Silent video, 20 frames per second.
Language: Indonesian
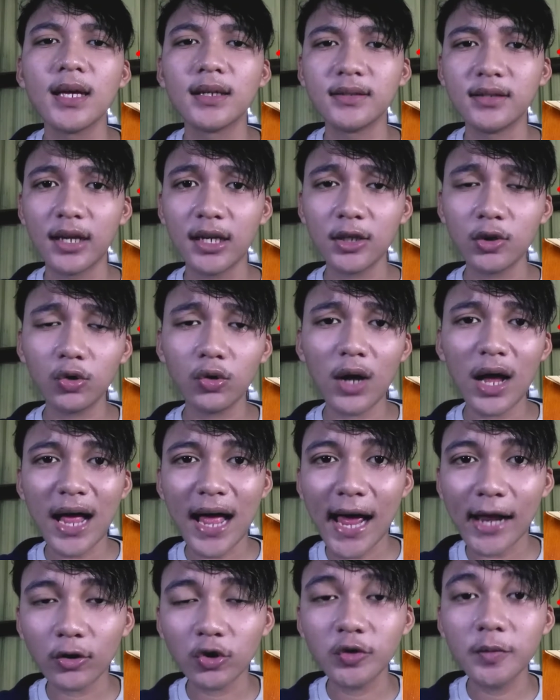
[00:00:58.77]
Jadi itu
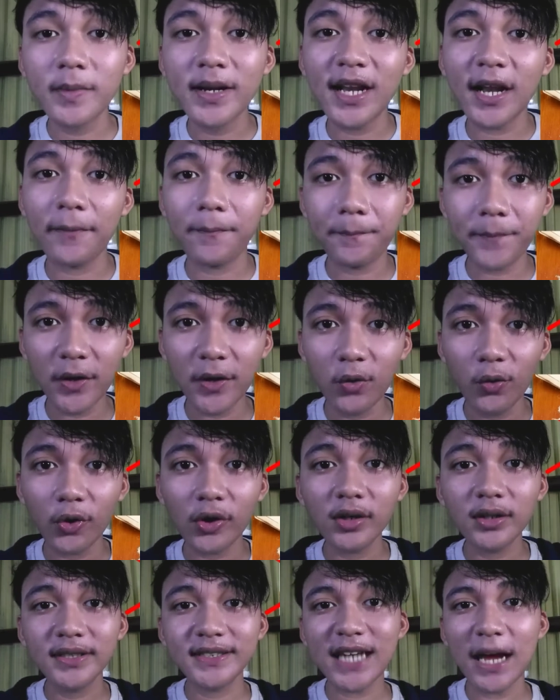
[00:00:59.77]
harus bener
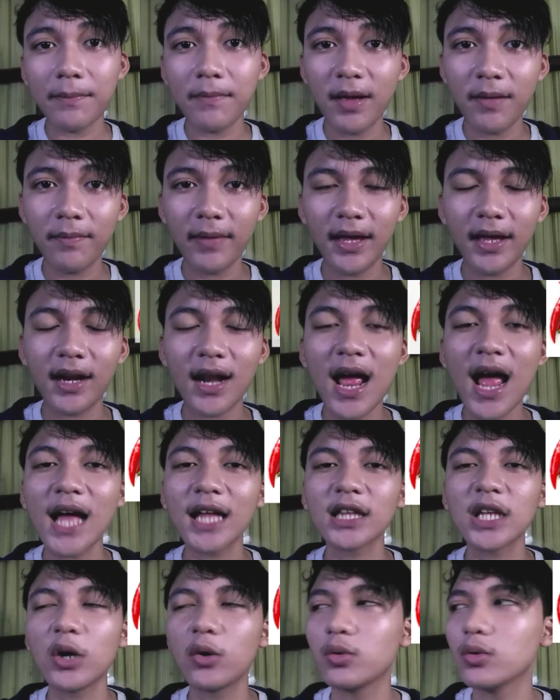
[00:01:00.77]
pure cabai merah
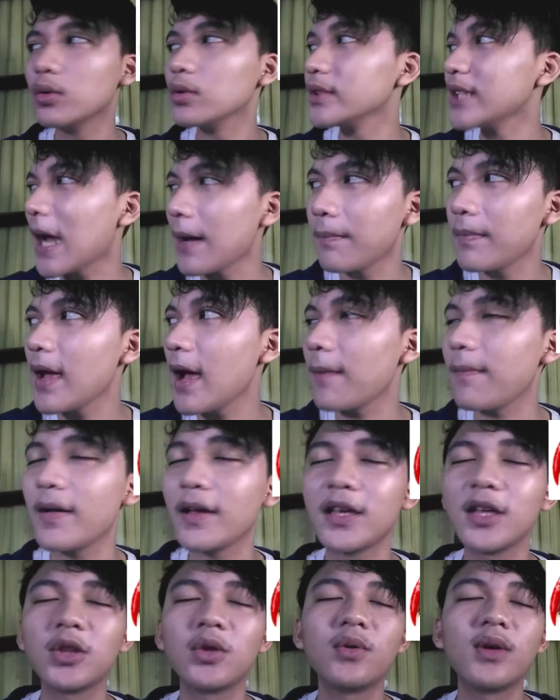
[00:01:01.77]
atau cabai apa
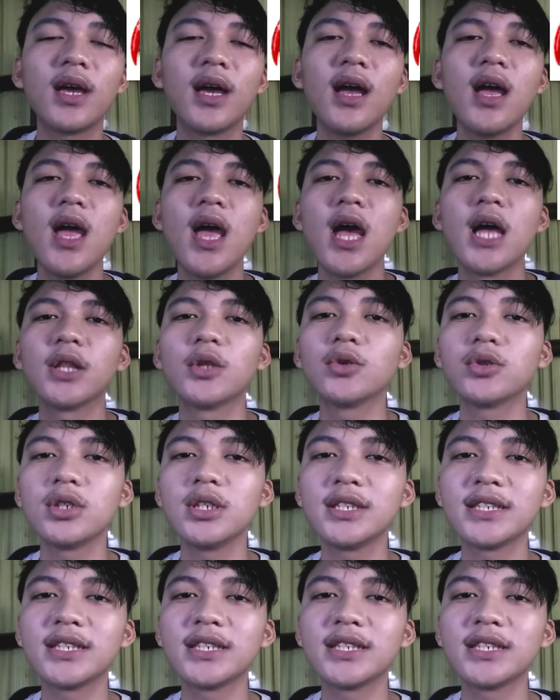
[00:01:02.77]
gitu ya. Terus